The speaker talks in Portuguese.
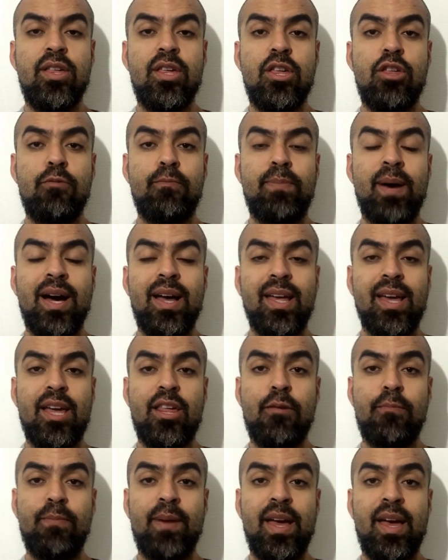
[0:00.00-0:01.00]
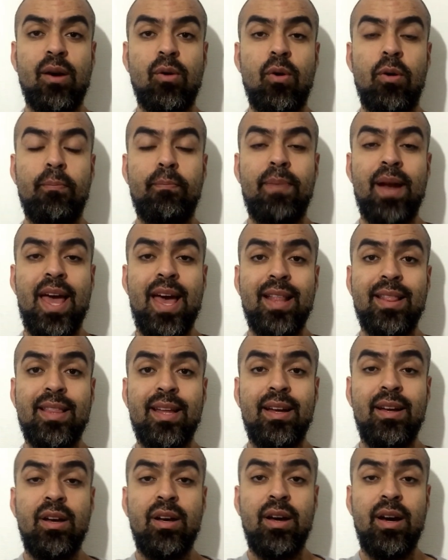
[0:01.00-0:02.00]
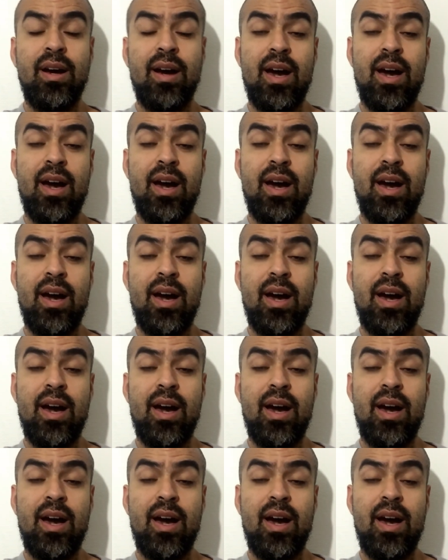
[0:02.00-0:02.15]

de Espanha, Espanha completa,